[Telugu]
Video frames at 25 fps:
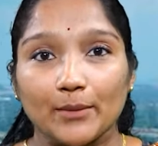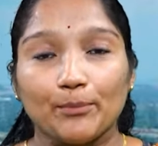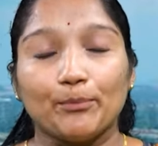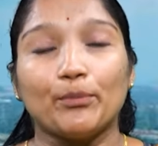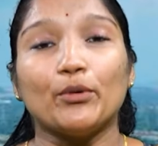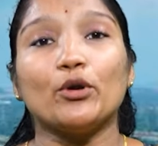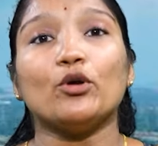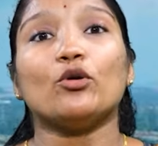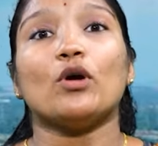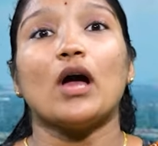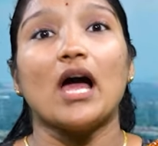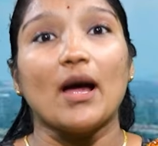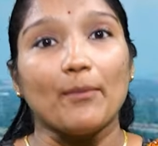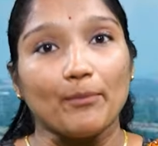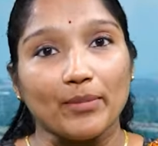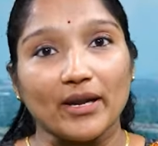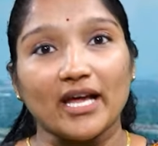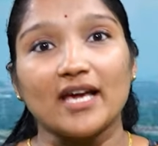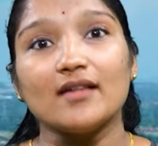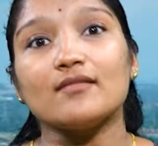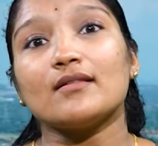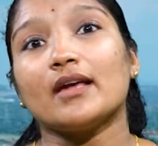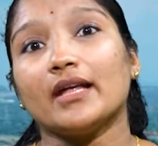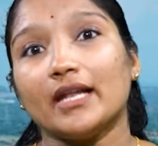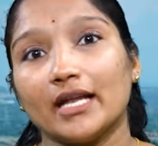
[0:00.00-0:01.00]
ఇప్పుడు ఆ
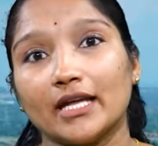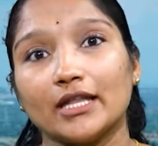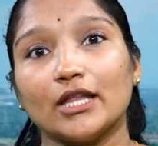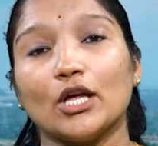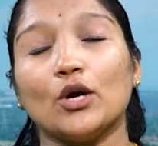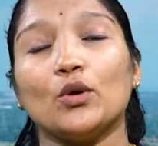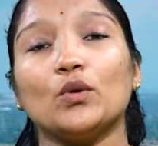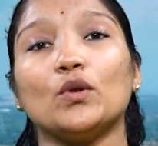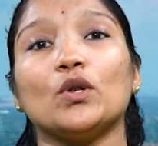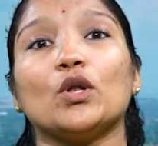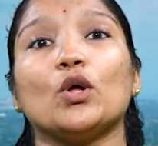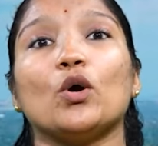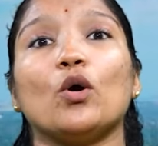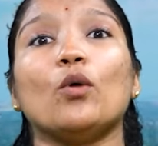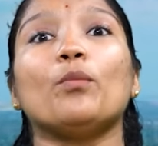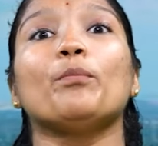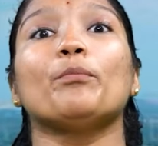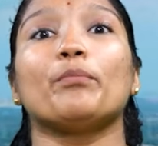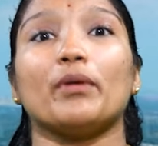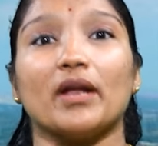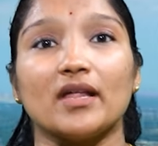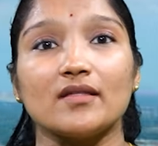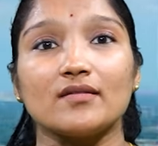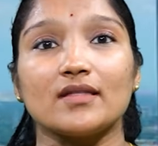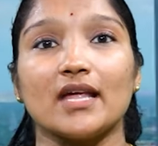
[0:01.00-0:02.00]
ప్లేస్ ఏదైతే ఉందో
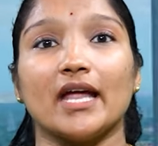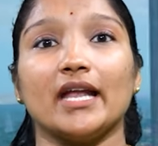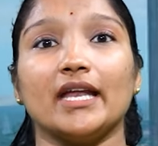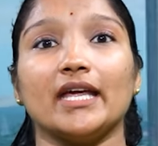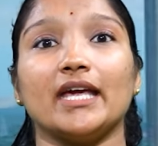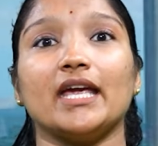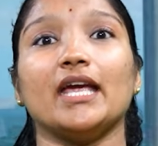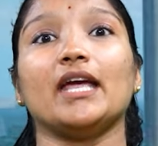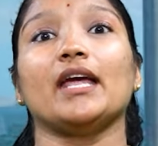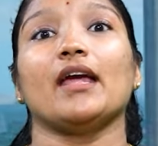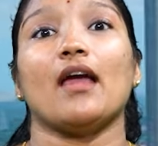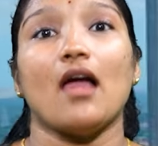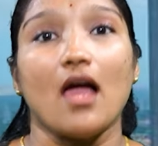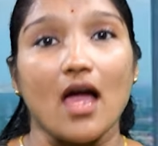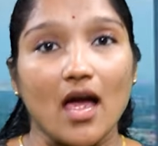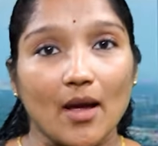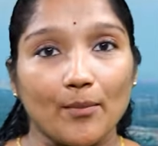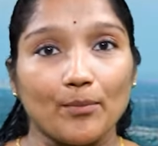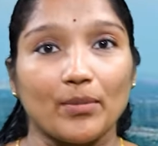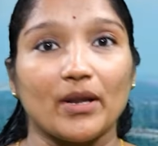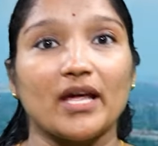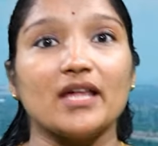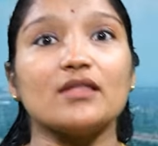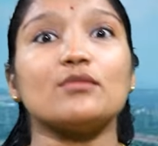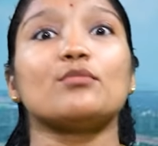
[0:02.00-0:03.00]
ప్రస్తుతానికి
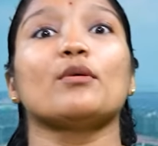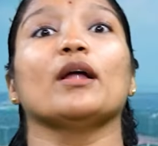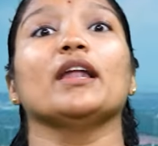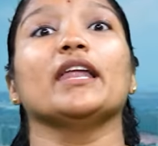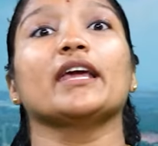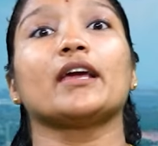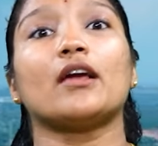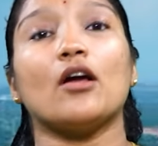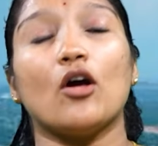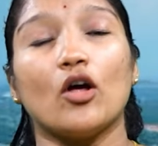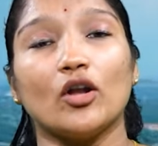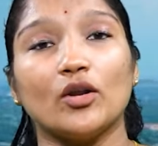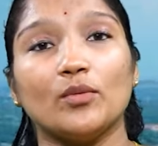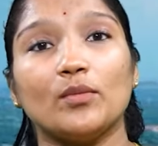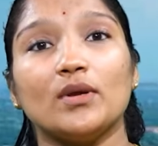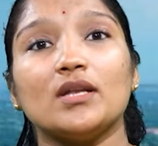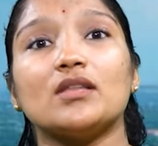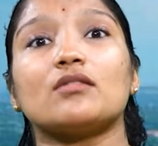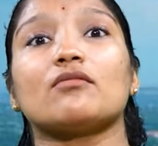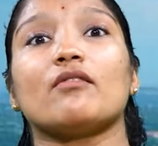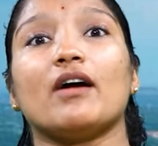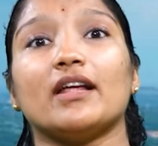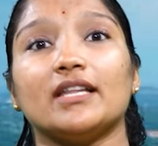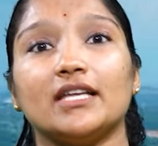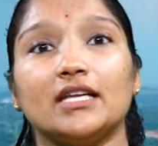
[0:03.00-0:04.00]
ఆ ప్లేస్ మళ్ళీ
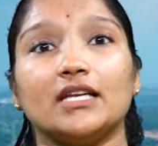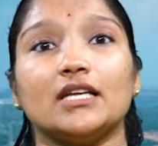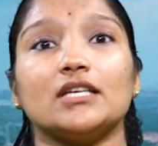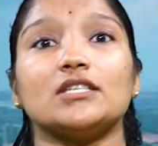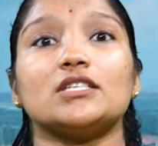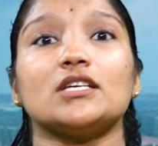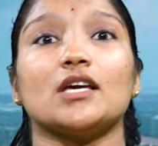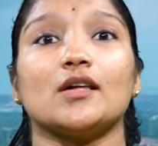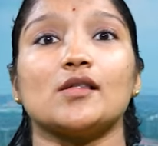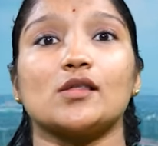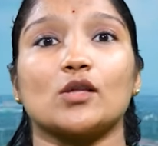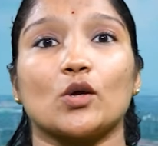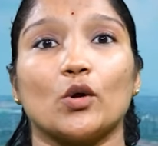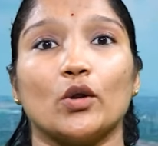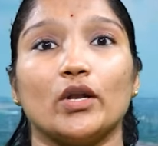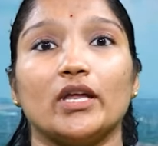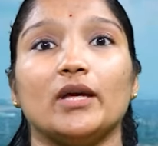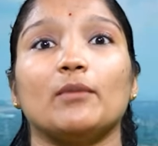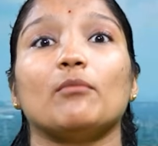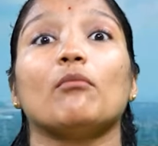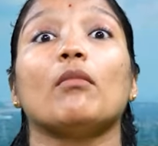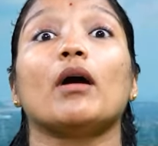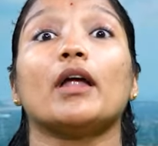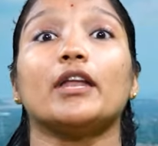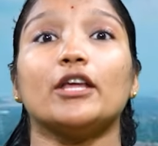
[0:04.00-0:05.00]
గవర్నమెంట్ స్వాధీనం
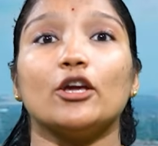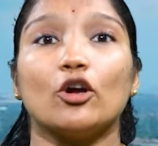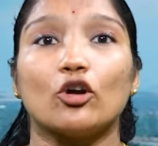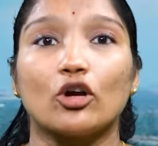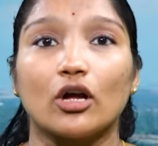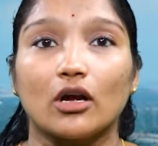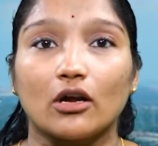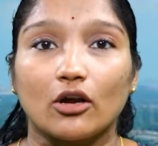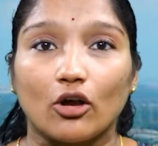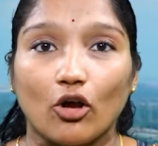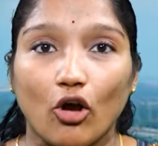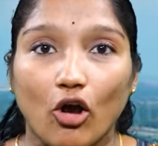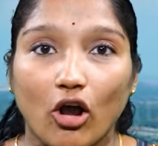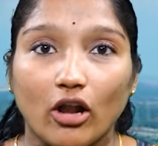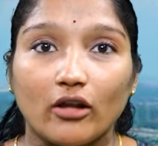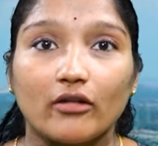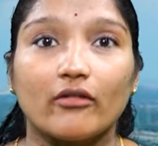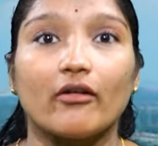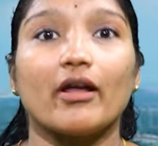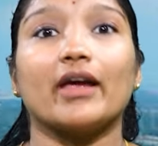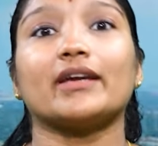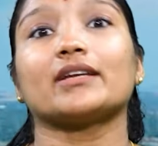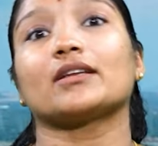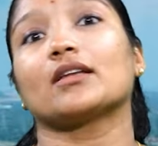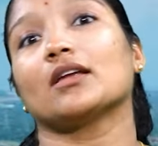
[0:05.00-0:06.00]
చేసుకొని మరి ఒక
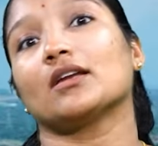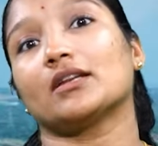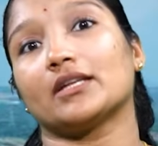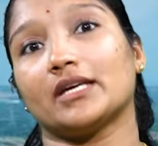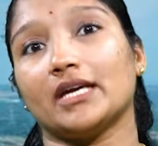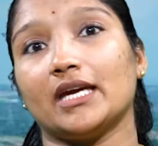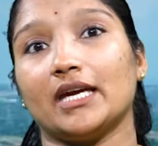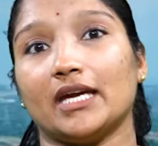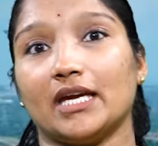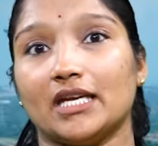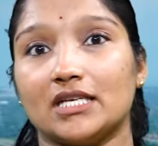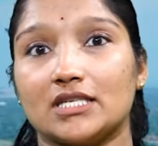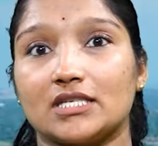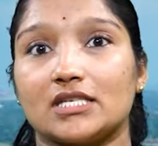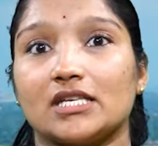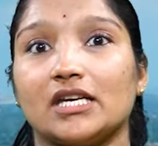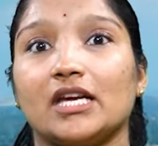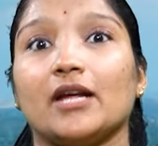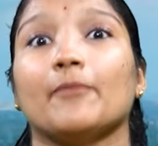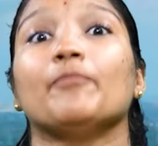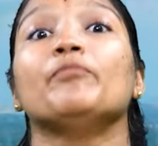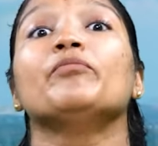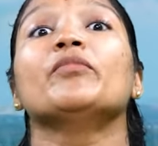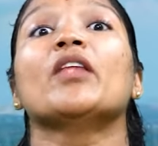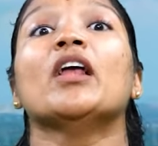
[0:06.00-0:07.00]
కాంట్రాక్టర్ కి
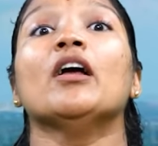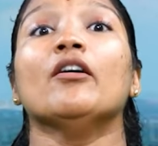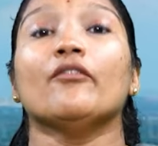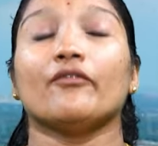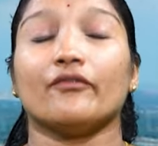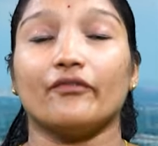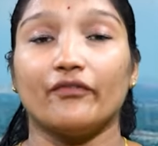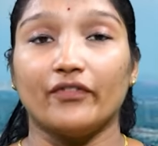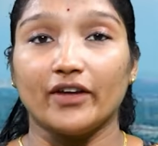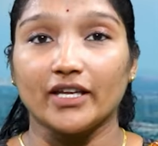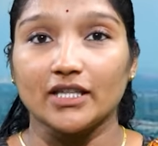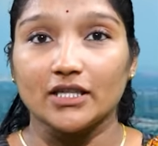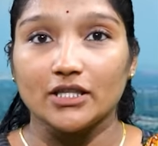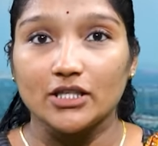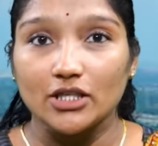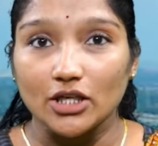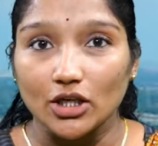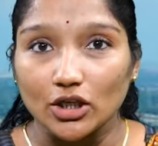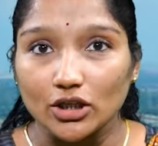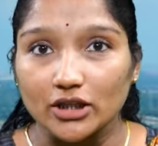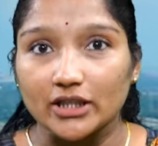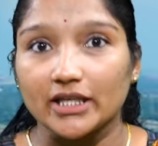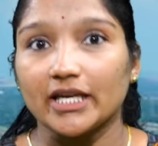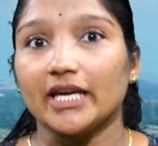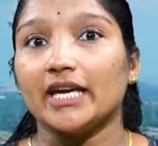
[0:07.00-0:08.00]
ఇచ్చి
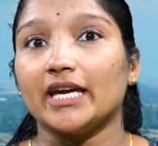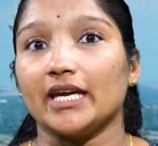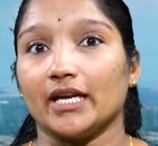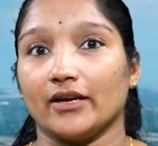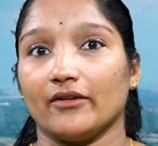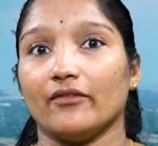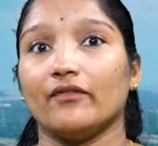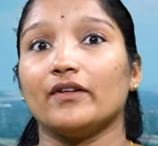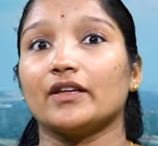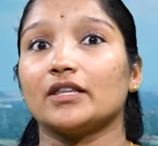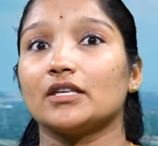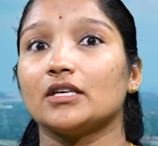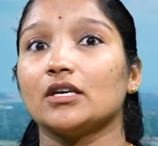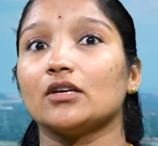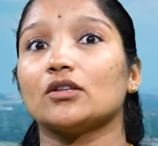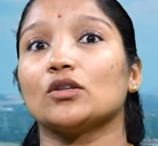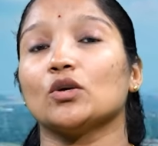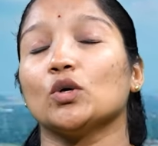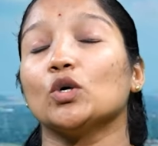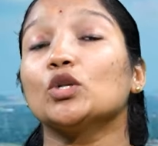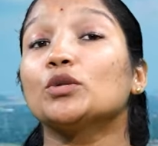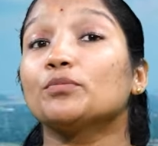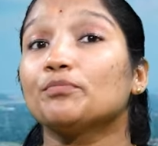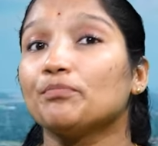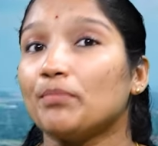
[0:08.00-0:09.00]
విద్యుత్ కి
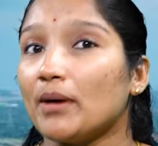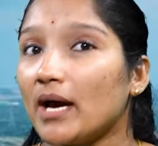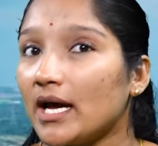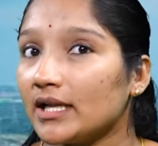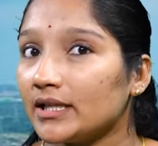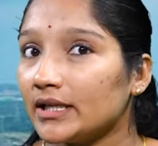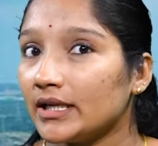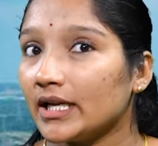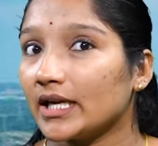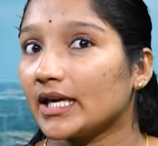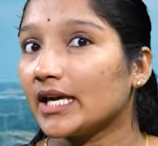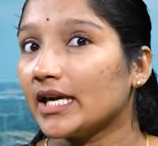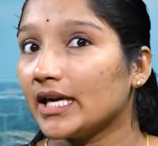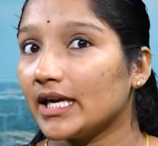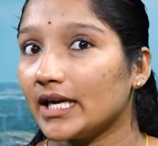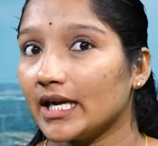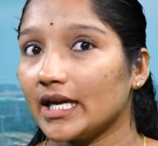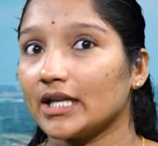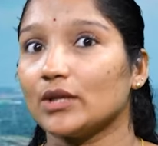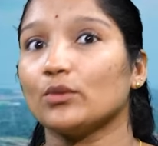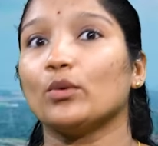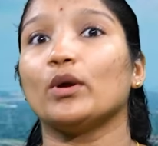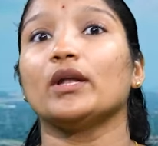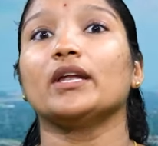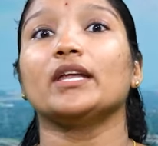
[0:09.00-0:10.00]
విద్యుత్ ఉత్పాదనకి
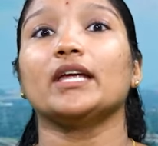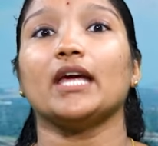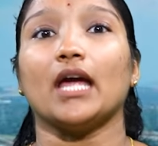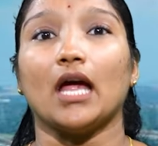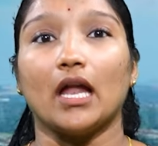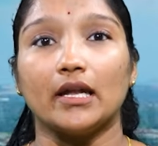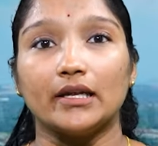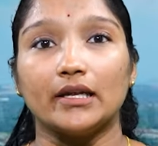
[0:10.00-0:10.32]
ఎటువంటి